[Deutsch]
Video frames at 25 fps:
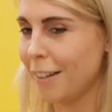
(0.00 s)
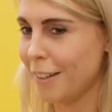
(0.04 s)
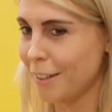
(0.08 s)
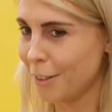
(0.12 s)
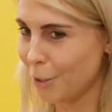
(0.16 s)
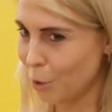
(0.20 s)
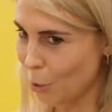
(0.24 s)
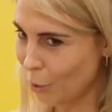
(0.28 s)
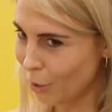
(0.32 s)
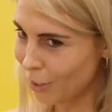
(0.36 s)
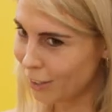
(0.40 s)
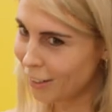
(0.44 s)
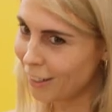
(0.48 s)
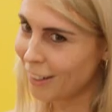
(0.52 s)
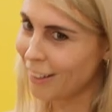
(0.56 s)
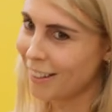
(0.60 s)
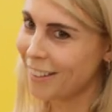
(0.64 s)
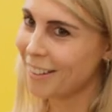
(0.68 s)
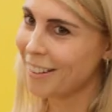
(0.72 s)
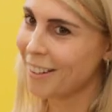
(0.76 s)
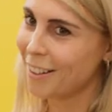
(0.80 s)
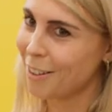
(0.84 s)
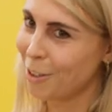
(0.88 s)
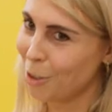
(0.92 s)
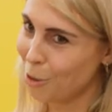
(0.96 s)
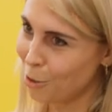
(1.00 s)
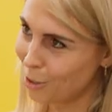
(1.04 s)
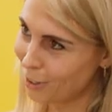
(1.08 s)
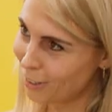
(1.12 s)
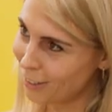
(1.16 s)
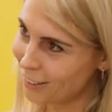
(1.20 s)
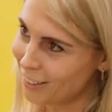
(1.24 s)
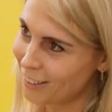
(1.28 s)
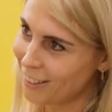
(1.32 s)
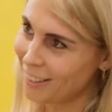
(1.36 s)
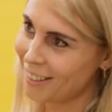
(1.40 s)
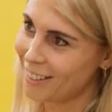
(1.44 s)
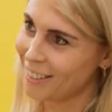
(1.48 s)
ein deutlich
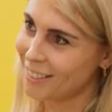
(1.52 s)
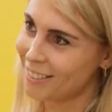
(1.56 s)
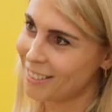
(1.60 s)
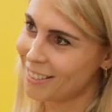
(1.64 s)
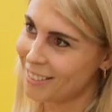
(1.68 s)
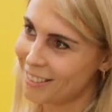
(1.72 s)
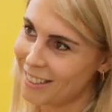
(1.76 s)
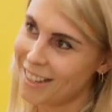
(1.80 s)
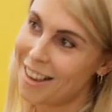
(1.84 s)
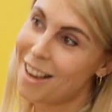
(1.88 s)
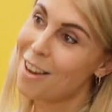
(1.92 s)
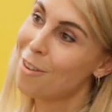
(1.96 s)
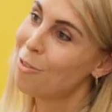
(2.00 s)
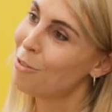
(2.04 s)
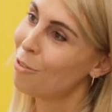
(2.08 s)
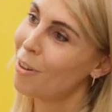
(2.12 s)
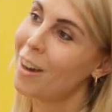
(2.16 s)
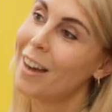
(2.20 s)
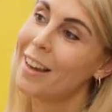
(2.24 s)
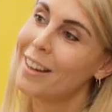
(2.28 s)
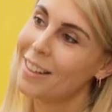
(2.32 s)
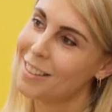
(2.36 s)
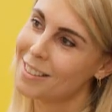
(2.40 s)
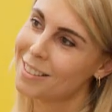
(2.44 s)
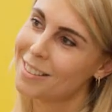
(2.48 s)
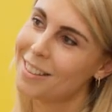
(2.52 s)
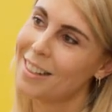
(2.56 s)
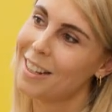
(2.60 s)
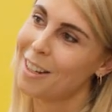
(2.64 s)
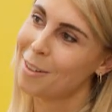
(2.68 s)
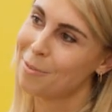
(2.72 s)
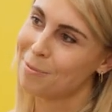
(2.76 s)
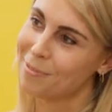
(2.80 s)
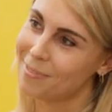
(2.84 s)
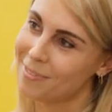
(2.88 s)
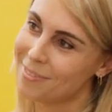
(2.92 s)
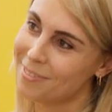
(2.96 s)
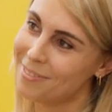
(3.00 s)
glücklicheres, sehr freies
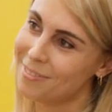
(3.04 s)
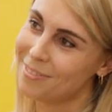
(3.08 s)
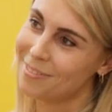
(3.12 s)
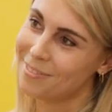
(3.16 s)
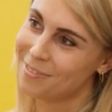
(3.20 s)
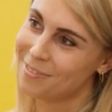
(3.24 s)
Leben